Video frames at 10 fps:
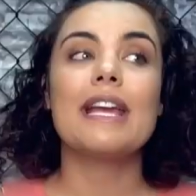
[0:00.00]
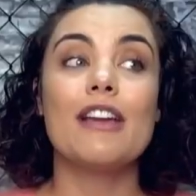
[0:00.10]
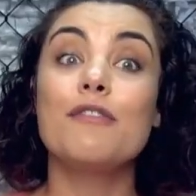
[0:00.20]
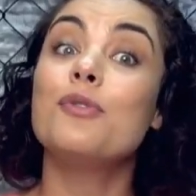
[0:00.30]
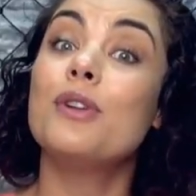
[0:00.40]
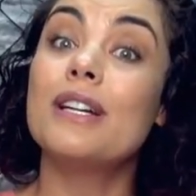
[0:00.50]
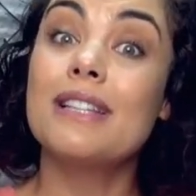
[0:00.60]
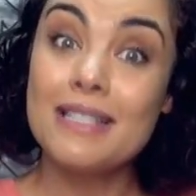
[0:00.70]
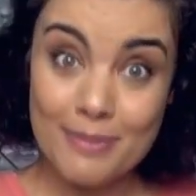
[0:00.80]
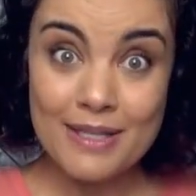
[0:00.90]
Kevin Durant
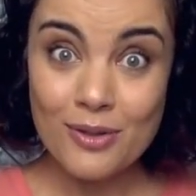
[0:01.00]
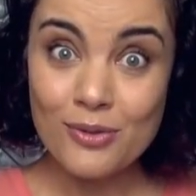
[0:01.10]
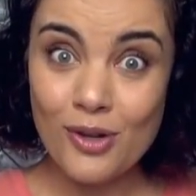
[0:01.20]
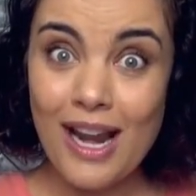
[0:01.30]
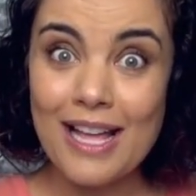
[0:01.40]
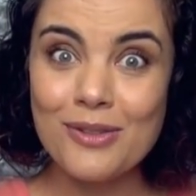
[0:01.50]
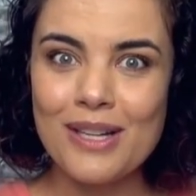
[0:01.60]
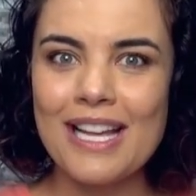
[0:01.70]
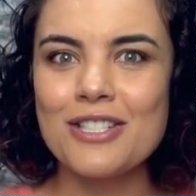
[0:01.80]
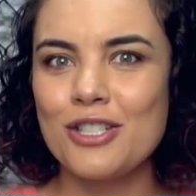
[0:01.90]
tá mais controlado,
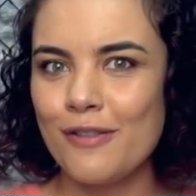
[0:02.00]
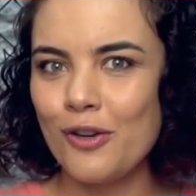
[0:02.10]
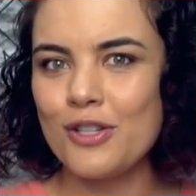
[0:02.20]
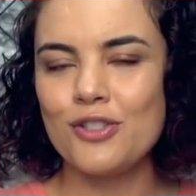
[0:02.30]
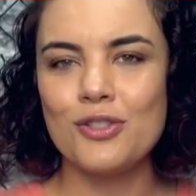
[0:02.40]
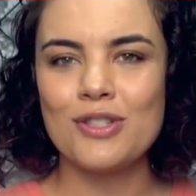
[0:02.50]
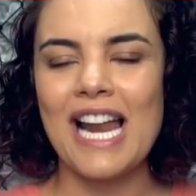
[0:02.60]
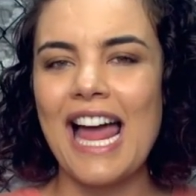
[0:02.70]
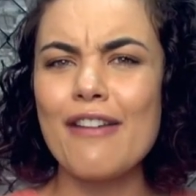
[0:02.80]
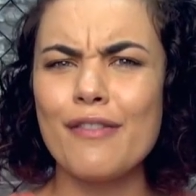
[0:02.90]
né? A gente falou isso disso
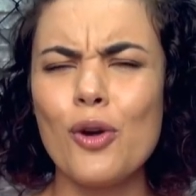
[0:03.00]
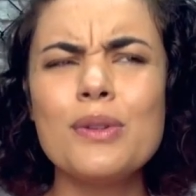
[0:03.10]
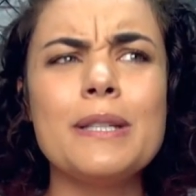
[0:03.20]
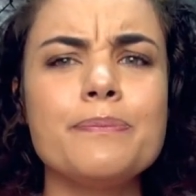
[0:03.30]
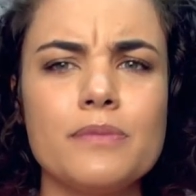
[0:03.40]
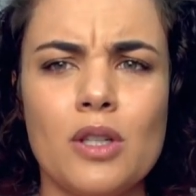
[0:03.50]
na live ontem.